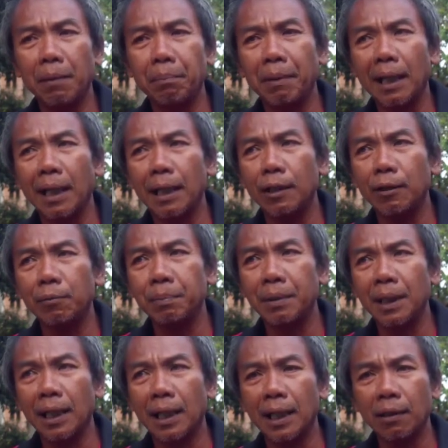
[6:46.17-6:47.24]
apakah itu
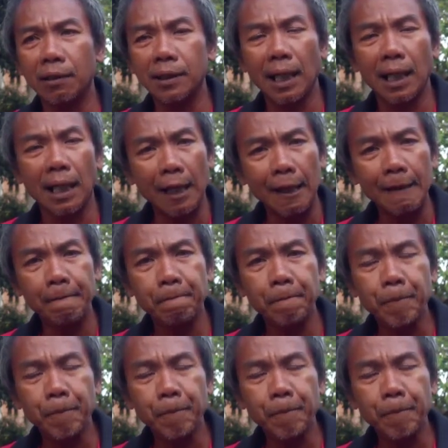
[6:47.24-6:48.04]
benar atau salah